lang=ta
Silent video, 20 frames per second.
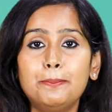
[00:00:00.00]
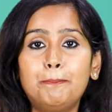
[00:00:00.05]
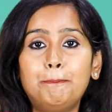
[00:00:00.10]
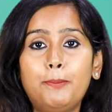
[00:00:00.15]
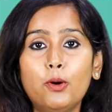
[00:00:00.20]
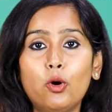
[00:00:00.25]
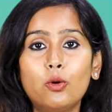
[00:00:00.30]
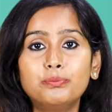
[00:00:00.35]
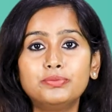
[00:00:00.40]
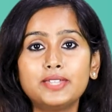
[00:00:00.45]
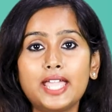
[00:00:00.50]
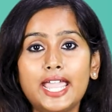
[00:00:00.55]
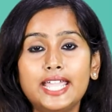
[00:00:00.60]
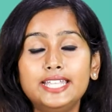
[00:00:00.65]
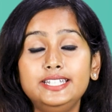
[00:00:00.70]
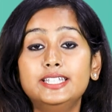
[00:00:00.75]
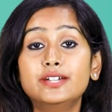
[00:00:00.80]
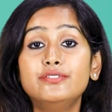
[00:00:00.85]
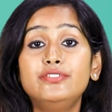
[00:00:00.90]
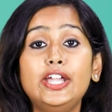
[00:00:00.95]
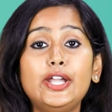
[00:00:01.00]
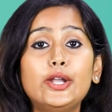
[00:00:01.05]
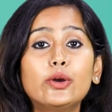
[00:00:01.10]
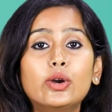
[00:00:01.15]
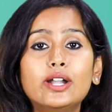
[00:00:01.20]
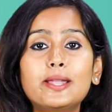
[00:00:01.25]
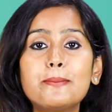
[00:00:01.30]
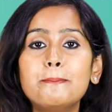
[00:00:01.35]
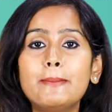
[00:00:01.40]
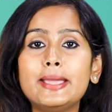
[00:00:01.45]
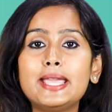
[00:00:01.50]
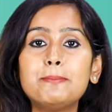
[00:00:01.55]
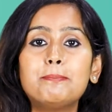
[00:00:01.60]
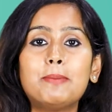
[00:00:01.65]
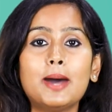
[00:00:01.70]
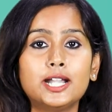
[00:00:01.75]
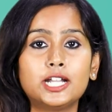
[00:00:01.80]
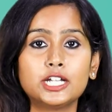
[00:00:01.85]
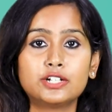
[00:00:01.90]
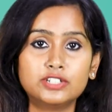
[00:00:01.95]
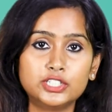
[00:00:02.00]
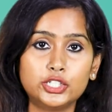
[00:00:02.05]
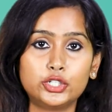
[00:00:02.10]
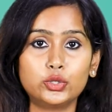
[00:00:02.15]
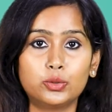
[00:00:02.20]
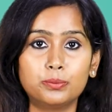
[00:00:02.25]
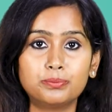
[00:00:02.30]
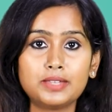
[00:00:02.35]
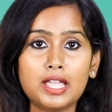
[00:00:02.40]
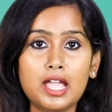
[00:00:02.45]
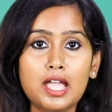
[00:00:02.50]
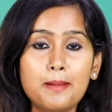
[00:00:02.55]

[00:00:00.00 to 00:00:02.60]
இப்போது இந்த வீடியோட மெயின் பாட்டுக்கு வந்துட்டோம்